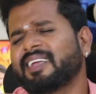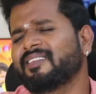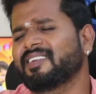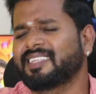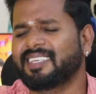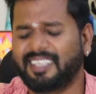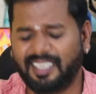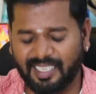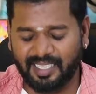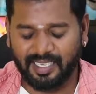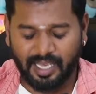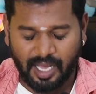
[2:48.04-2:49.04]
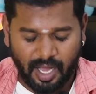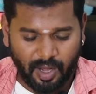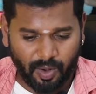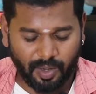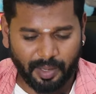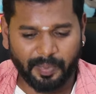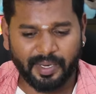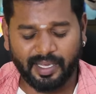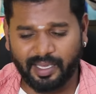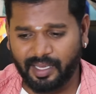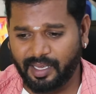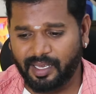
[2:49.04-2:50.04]
வந்து oh, எப்படி
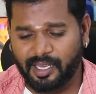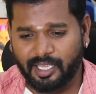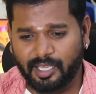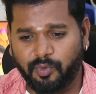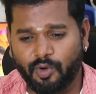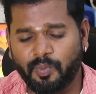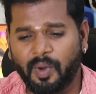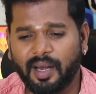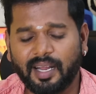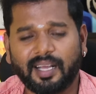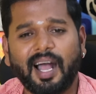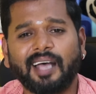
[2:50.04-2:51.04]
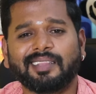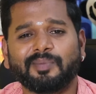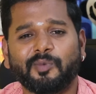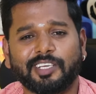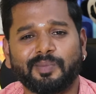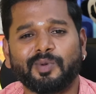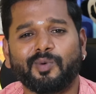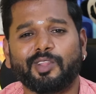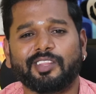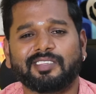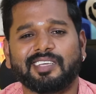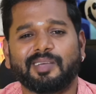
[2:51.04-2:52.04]
இந்த ஃபுட்பாலில் காத்து போனதுக்கப்புறம்
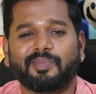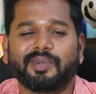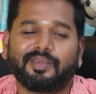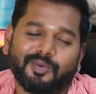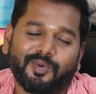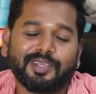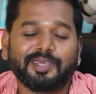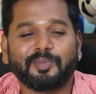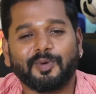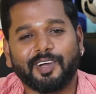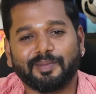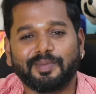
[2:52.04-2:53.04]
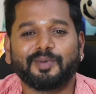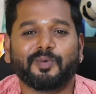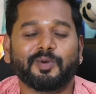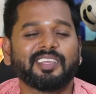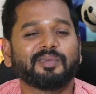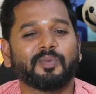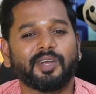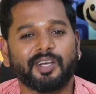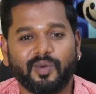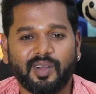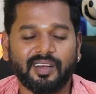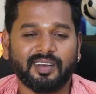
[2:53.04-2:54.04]
உதச்சா எப்படி இப்படி ஒடுங்கி போகும் அந்த மாதிரி ஒடுங்கி
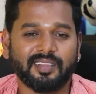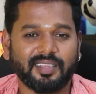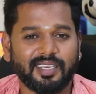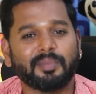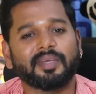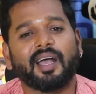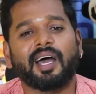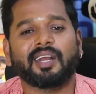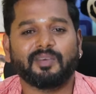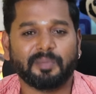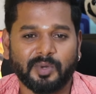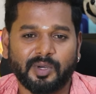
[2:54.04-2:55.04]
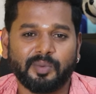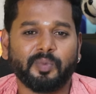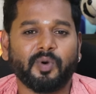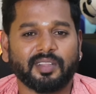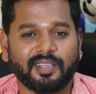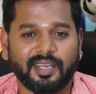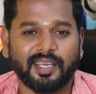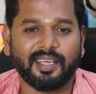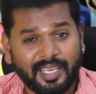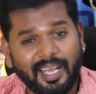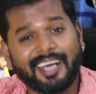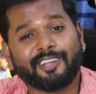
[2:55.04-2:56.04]
போயிட்டு உட்காந்துருந்தேன் நம்ம யார் வம்புக்கும் போகிறதில்ல
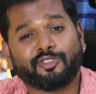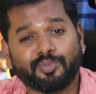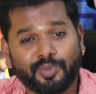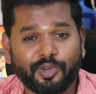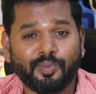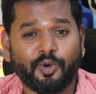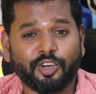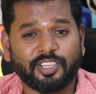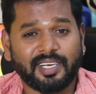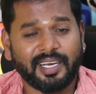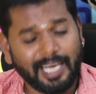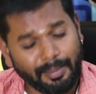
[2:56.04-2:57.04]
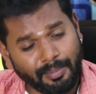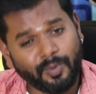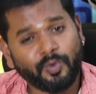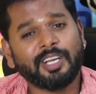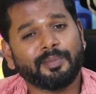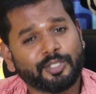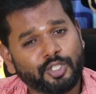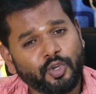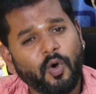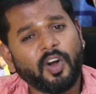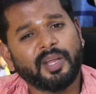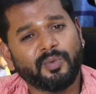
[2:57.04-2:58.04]
யார் தும்புக்கும் போகிறதில்ல நம்ம உண்டு நம்ம
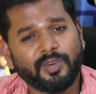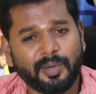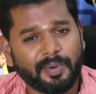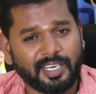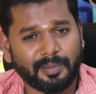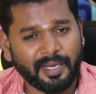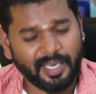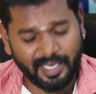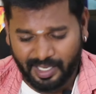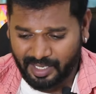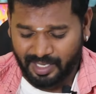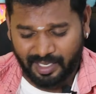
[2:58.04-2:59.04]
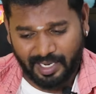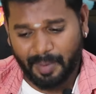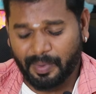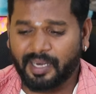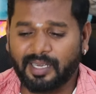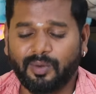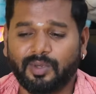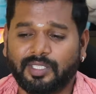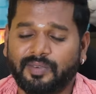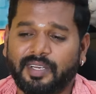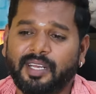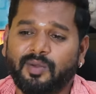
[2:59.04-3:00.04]
சோழி உண்டு அப்படின்ற மாதிரி நான் பாட்டுக்கு ஒரு
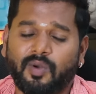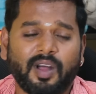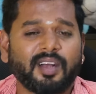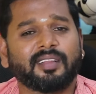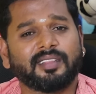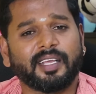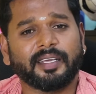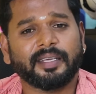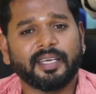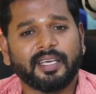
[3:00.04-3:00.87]
சிவனேன்னு உட்காந்துருந்தேன்